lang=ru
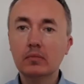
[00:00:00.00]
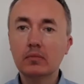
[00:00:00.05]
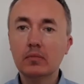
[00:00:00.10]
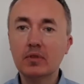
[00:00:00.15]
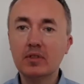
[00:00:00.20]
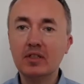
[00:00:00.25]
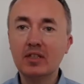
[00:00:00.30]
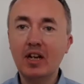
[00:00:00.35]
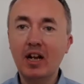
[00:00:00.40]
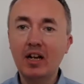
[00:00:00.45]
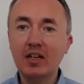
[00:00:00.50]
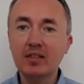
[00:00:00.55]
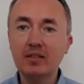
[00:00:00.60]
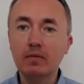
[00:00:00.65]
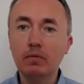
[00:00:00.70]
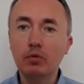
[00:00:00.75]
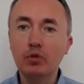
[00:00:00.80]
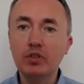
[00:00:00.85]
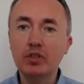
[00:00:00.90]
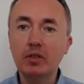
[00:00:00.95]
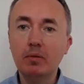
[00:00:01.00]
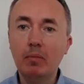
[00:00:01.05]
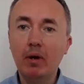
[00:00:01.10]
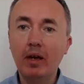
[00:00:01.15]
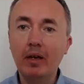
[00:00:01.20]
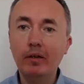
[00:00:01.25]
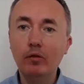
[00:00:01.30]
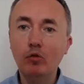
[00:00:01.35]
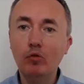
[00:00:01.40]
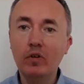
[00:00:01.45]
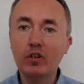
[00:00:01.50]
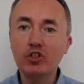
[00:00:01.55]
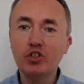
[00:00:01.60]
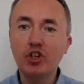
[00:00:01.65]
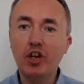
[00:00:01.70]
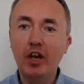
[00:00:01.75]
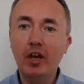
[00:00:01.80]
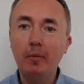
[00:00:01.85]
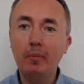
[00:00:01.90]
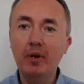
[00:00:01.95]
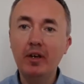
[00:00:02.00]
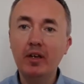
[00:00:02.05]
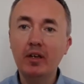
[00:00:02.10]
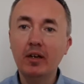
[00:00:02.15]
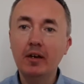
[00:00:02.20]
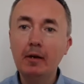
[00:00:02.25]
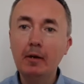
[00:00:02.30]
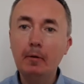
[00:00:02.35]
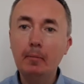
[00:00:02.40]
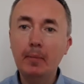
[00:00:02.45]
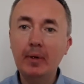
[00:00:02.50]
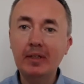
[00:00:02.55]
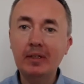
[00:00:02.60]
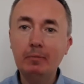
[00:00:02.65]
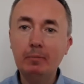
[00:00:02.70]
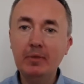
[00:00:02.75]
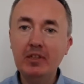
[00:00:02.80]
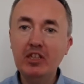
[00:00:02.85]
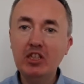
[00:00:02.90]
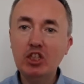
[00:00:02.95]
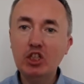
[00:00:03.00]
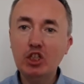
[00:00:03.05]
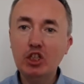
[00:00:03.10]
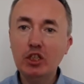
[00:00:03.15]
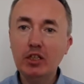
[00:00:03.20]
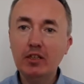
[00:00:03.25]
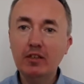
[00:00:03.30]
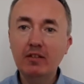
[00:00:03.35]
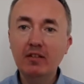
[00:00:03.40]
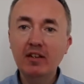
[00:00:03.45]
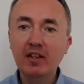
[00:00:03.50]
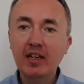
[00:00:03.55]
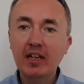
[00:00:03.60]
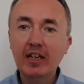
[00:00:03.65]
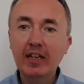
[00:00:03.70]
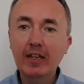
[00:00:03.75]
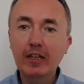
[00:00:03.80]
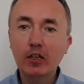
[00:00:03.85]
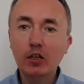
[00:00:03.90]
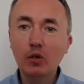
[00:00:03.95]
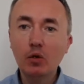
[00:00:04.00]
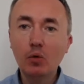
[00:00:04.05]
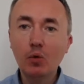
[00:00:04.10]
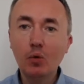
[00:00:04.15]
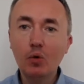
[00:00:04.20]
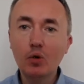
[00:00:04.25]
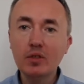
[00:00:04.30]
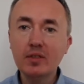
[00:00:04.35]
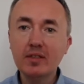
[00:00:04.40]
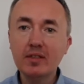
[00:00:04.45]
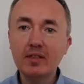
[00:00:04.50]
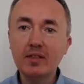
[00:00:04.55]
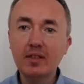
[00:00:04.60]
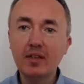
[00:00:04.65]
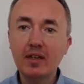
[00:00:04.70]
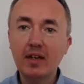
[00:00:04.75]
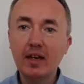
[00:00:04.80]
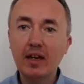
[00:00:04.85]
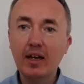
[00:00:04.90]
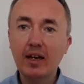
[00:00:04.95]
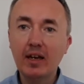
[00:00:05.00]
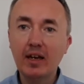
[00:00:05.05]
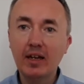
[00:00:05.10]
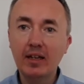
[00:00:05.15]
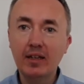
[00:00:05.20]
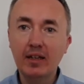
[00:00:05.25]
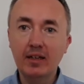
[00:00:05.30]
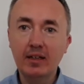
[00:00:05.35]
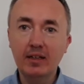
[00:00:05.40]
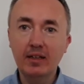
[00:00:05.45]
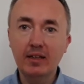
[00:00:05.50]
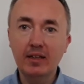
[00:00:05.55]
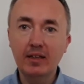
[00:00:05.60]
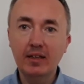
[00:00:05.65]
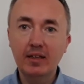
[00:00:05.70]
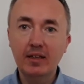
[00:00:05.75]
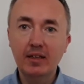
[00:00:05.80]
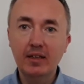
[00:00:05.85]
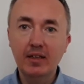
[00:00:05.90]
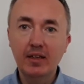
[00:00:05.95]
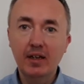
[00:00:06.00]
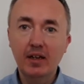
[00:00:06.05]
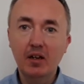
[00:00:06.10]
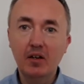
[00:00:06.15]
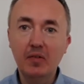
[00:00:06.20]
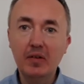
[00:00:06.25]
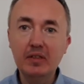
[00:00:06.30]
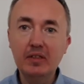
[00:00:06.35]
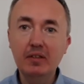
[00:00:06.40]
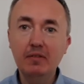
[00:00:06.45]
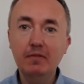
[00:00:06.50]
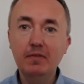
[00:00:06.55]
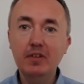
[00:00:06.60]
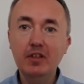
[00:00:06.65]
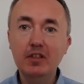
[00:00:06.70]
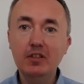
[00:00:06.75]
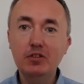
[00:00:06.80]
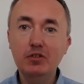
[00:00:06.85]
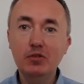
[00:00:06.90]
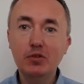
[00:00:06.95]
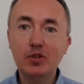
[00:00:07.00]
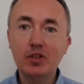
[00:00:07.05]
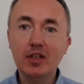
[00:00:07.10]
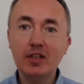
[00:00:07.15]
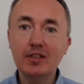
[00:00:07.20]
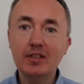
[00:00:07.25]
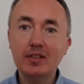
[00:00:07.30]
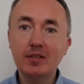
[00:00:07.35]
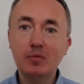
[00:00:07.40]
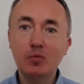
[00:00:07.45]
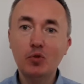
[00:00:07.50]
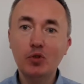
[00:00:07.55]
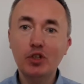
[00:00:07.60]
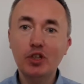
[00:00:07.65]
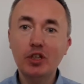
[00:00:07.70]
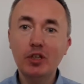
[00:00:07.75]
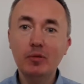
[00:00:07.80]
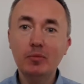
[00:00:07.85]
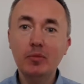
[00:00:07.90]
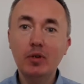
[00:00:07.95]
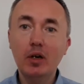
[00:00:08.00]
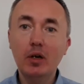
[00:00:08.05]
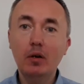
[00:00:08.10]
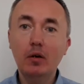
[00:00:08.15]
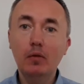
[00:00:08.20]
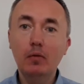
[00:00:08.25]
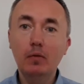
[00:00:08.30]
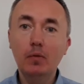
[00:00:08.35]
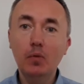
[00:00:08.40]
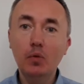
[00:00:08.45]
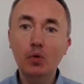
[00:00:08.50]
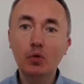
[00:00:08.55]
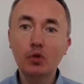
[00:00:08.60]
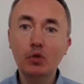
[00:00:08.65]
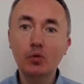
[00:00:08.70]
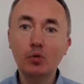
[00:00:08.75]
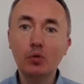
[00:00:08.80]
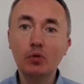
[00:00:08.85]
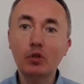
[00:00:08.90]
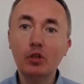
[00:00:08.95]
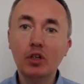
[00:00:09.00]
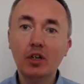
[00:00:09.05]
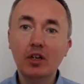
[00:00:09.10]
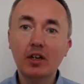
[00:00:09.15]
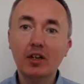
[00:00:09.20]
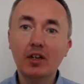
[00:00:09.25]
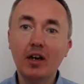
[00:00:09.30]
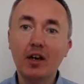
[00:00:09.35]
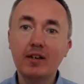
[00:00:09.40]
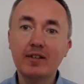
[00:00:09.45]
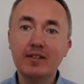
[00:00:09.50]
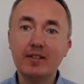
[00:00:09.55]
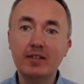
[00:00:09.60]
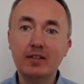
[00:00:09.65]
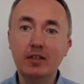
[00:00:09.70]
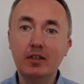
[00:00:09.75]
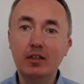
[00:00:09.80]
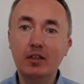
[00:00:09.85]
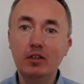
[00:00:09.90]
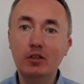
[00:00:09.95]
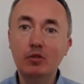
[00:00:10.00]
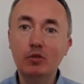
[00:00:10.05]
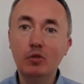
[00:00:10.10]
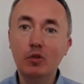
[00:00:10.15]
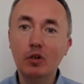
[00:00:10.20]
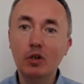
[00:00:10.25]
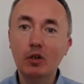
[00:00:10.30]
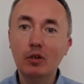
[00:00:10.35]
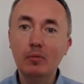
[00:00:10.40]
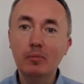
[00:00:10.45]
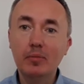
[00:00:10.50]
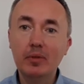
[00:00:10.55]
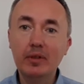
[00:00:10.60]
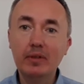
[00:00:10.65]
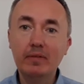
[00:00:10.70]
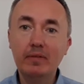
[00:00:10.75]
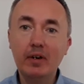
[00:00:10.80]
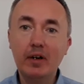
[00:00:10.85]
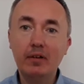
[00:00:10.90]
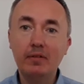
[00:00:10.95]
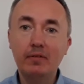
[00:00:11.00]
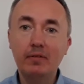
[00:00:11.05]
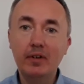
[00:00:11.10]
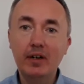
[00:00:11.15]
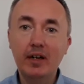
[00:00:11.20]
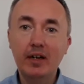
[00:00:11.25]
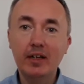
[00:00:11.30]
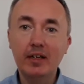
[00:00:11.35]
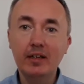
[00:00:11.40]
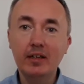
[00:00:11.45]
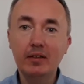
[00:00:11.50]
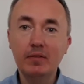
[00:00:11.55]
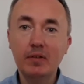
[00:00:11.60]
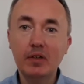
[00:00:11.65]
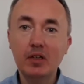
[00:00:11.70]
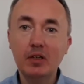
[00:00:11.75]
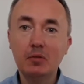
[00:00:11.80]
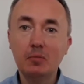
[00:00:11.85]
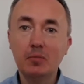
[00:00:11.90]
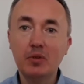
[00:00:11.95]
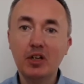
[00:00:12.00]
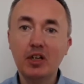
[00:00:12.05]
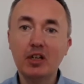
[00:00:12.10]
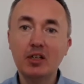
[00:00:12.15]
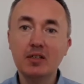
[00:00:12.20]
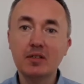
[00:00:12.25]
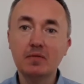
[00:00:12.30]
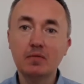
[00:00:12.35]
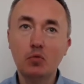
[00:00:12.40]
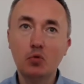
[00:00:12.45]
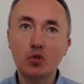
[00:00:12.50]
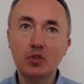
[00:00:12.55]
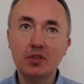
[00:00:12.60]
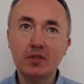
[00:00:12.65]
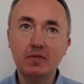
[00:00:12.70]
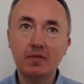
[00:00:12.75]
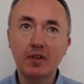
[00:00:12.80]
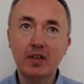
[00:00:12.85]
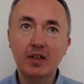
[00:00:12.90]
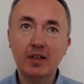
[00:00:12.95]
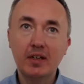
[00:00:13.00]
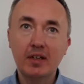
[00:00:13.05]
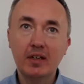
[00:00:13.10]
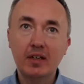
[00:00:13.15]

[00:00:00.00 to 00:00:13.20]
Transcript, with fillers: Здравствуйте, мои уважаемые подписчики и гости канала. В этом видео рассмотрим воду как сырье пивоваренного производства.